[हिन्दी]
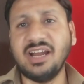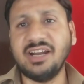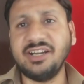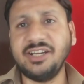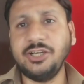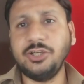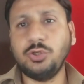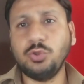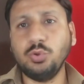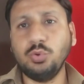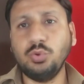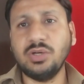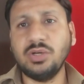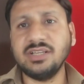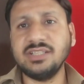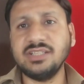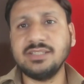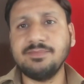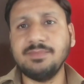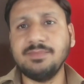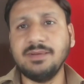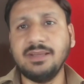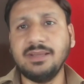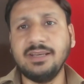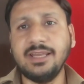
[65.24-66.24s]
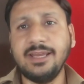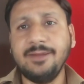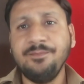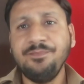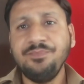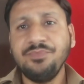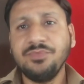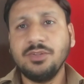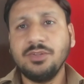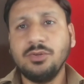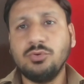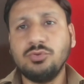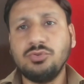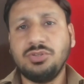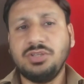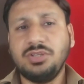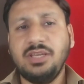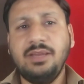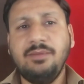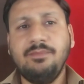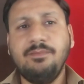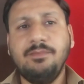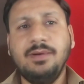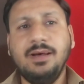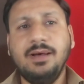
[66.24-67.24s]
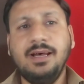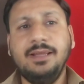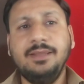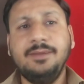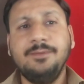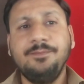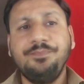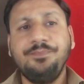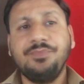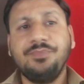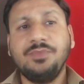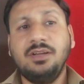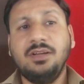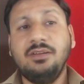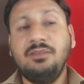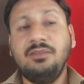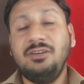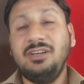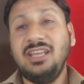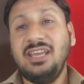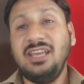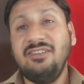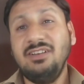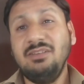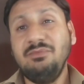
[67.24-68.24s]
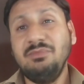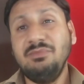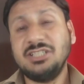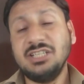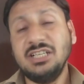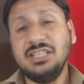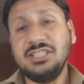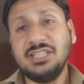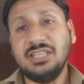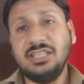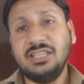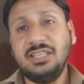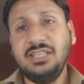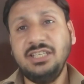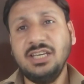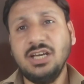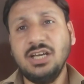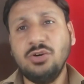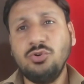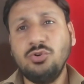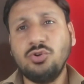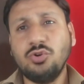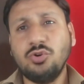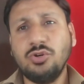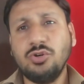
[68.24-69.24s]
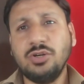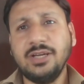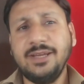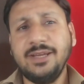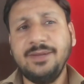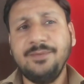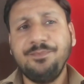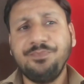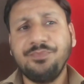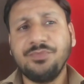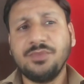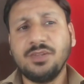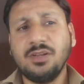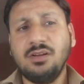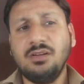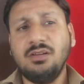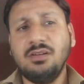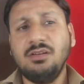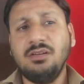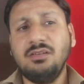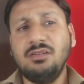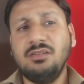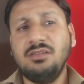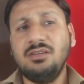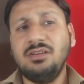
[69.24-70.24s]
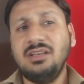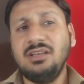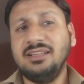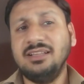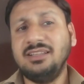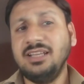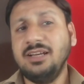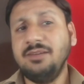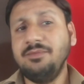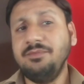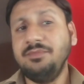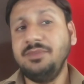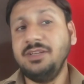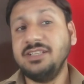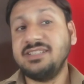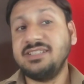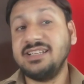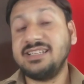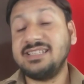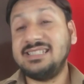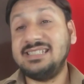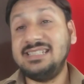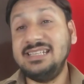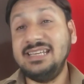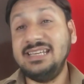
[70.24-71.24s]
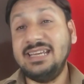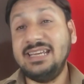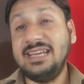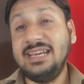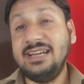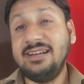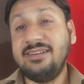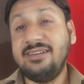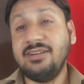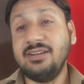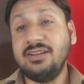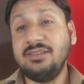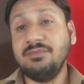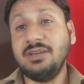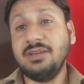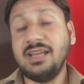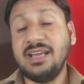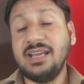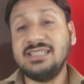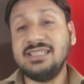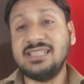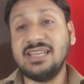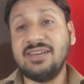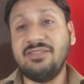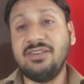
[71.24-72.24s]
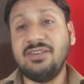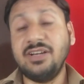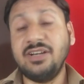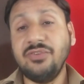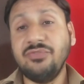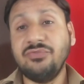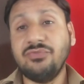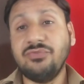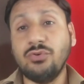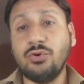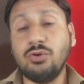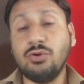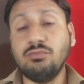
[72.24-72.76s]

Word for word: 32 रन बनाए उसके बाद डेविल मिचल जल्दी आउट हो गए लथम ने 68 रन बनाए 74